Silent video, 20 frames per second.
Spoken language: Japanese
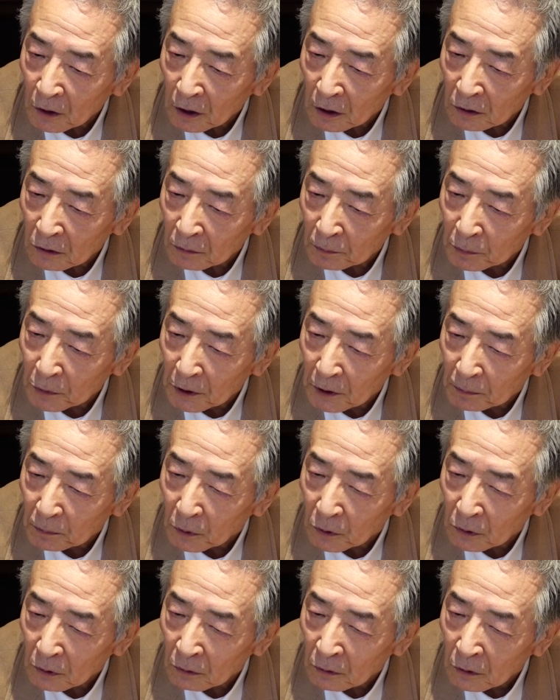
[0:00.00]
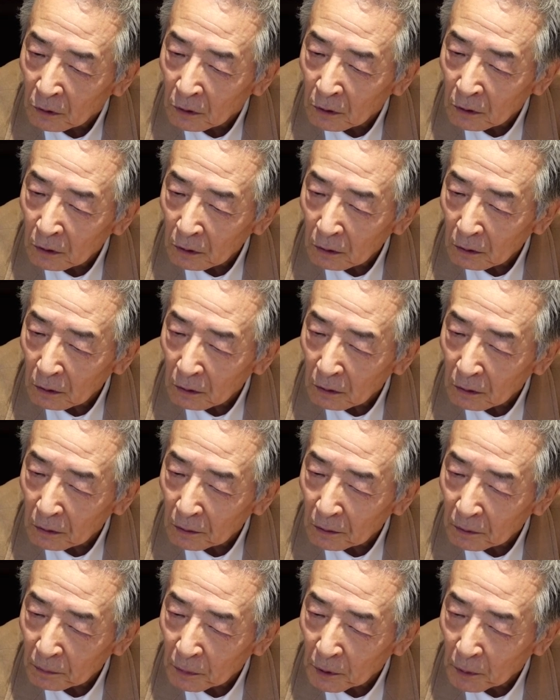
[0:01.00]
んかそのピーポ
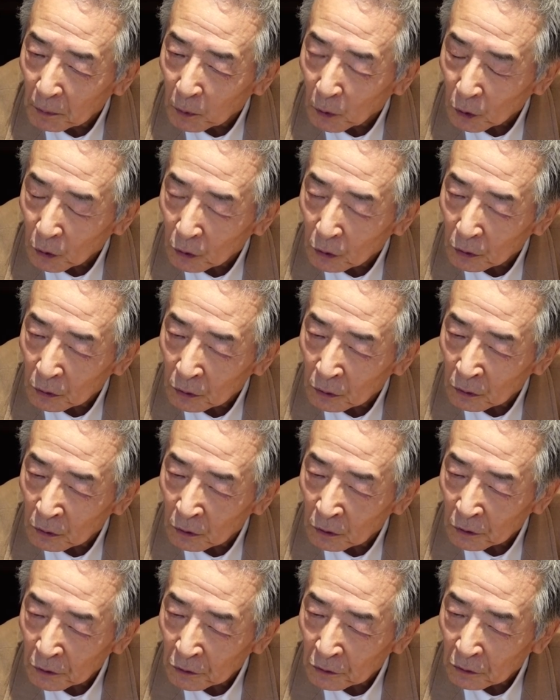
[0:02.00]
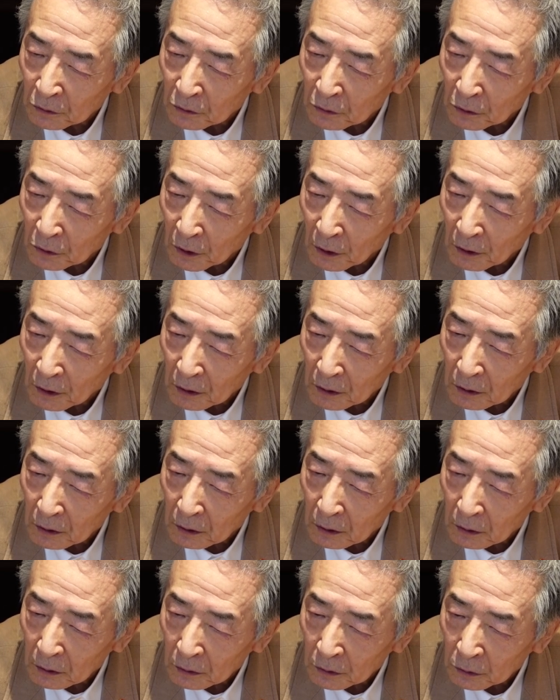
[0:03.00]
ピーポっていうのをすごくこだわっ
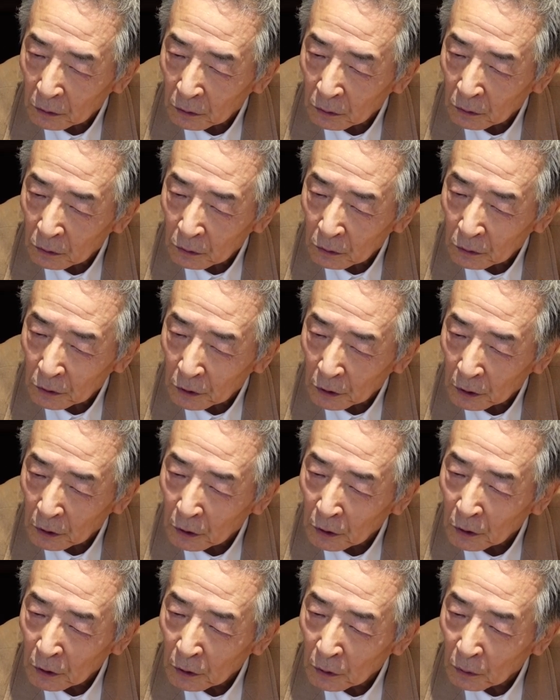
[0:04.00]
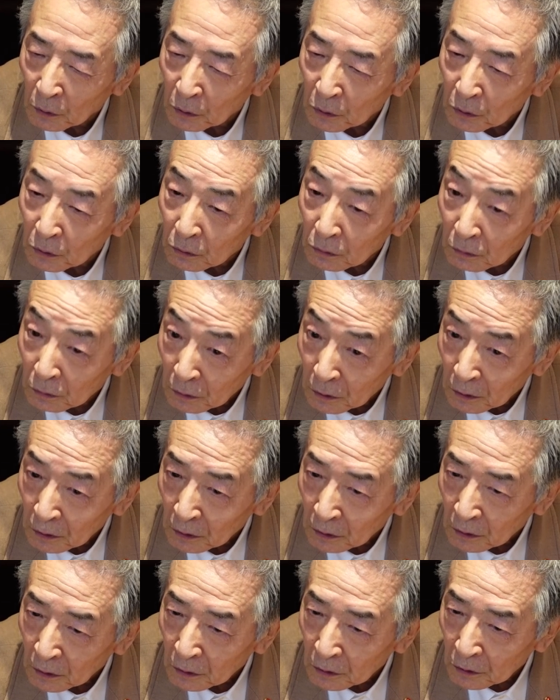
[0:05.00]
てるその音に音
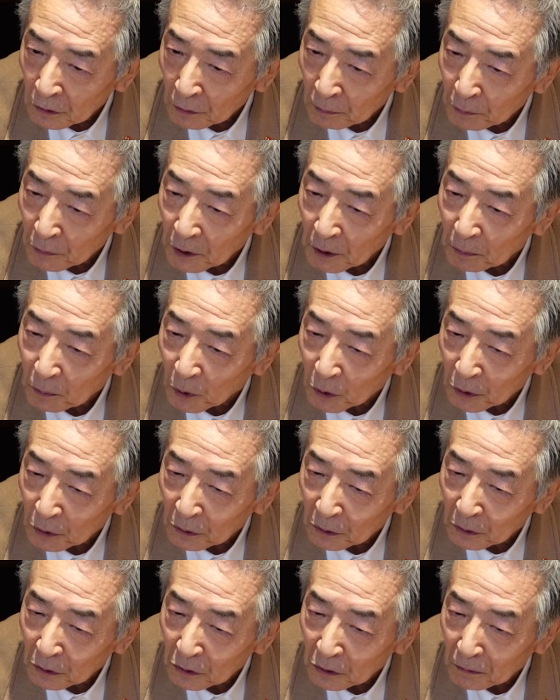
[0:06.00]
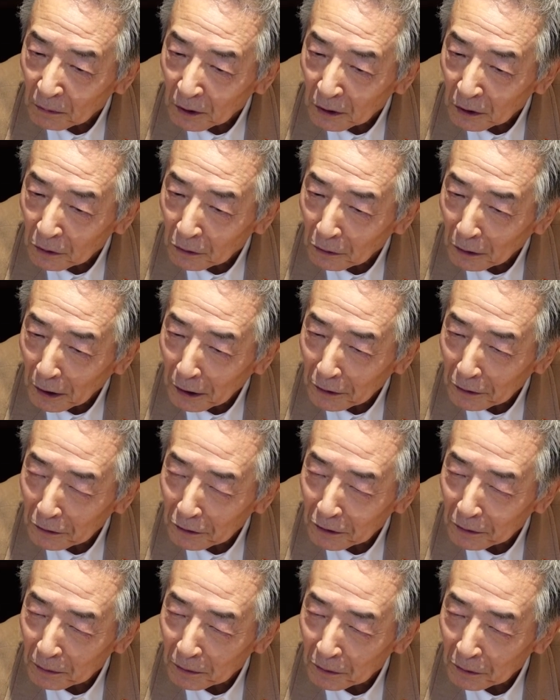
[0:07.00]
をそのピーポという言葉で捉えてる
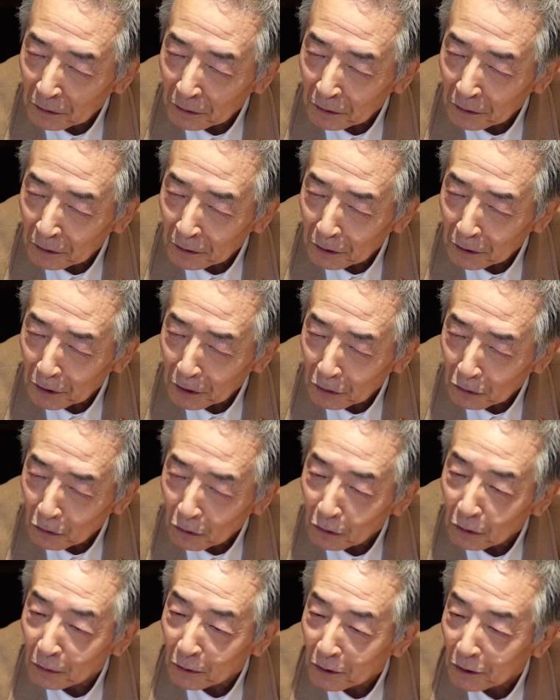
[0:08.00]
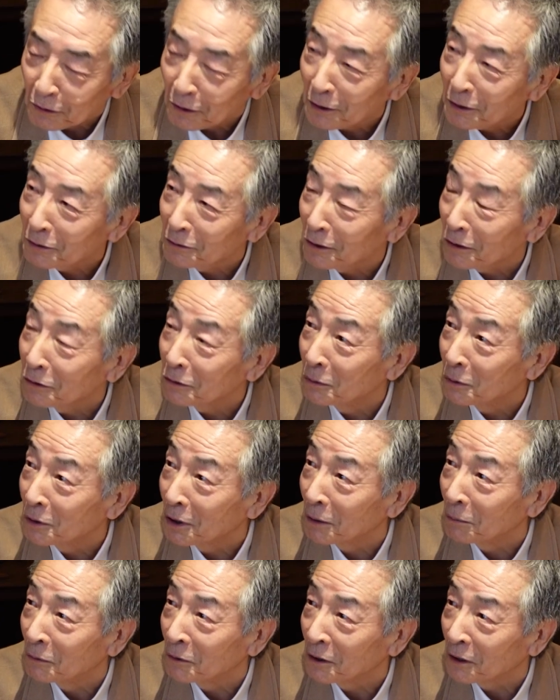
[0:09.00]
自分を面白がってるなと思っ
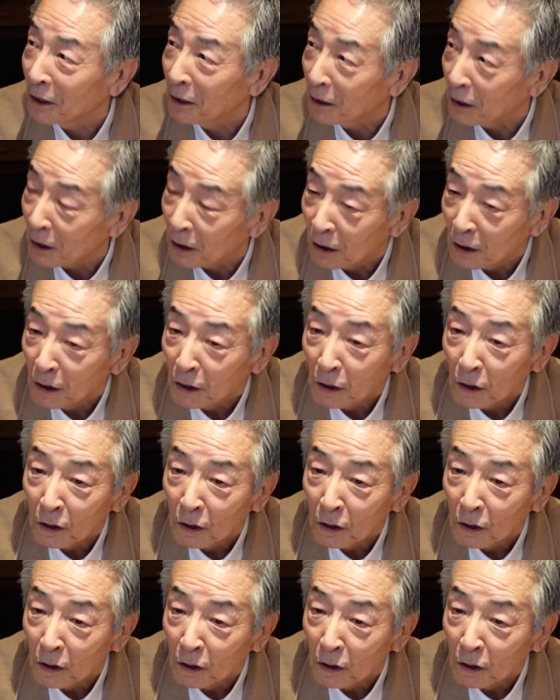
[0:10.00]
たもんだほど